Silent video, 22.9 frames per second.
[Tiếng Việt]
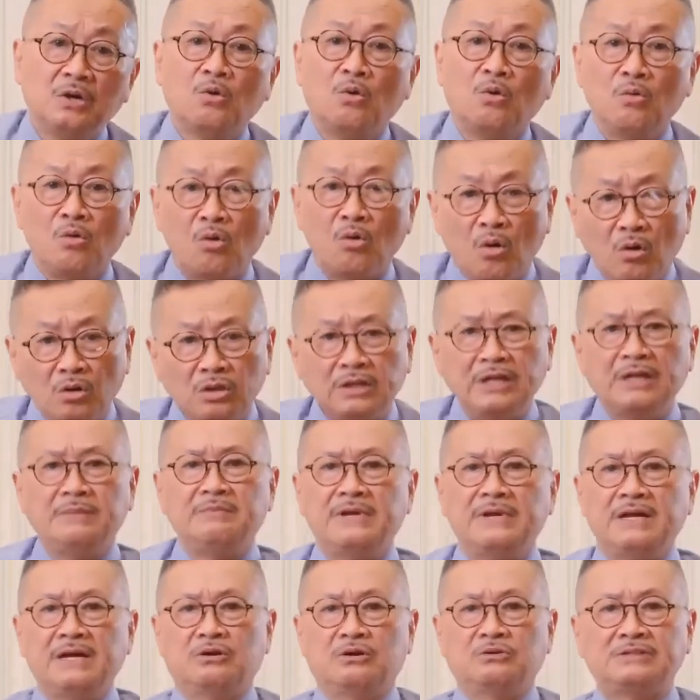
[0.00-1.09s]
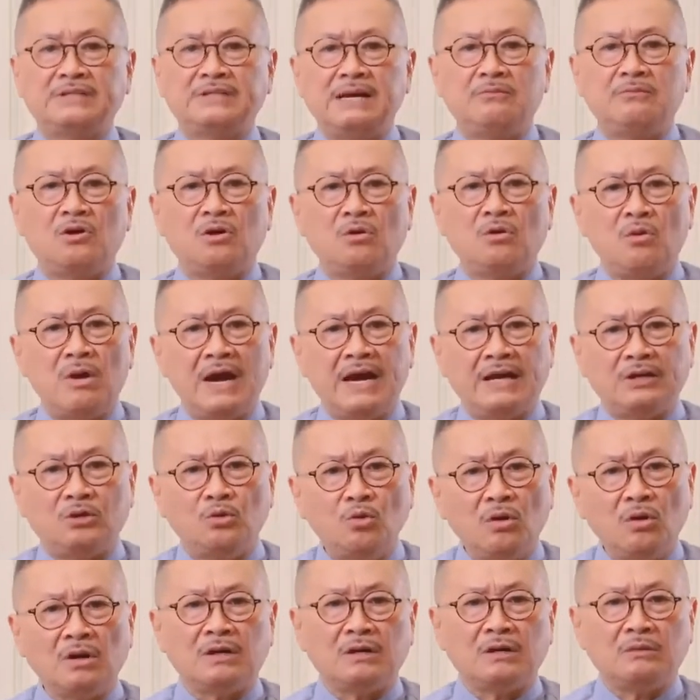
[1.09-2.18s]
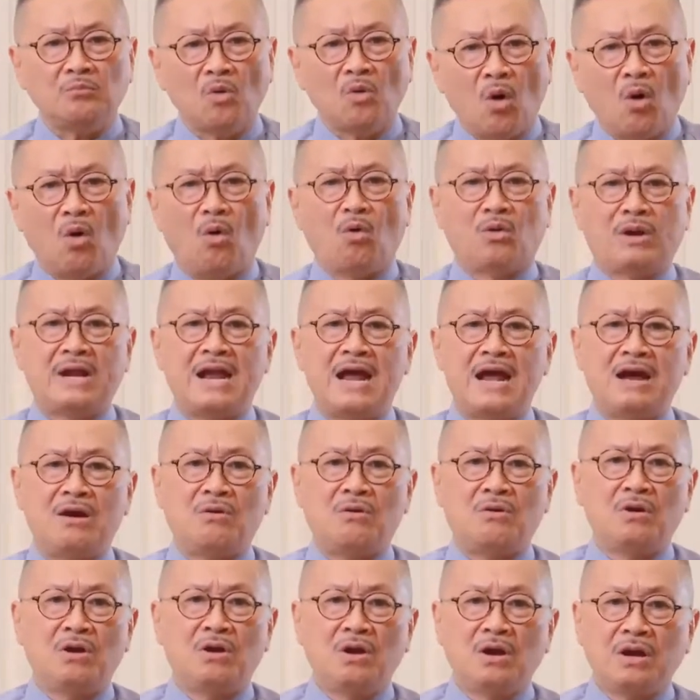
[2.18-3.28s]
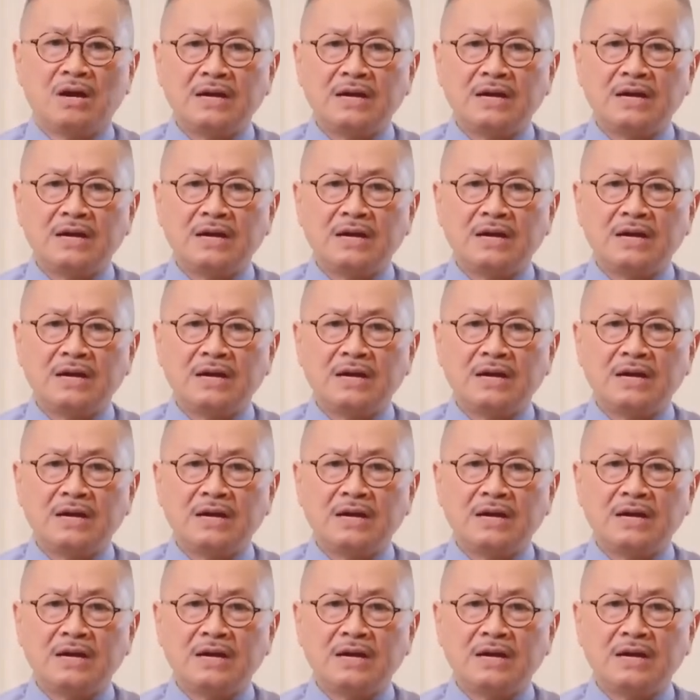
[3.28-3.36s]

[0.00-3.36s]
cũng cố tìm hiểu xem có loại thuốc bổ nào